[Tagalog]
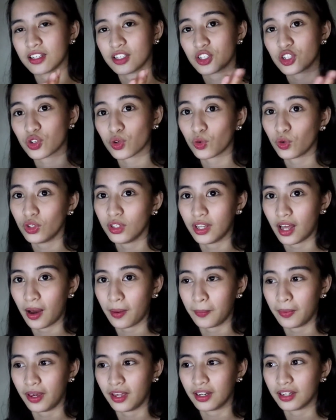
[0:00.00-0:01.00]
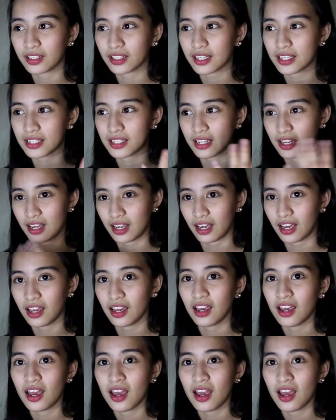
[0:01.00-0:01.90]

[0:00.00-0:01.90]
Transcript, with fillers: school namin kasi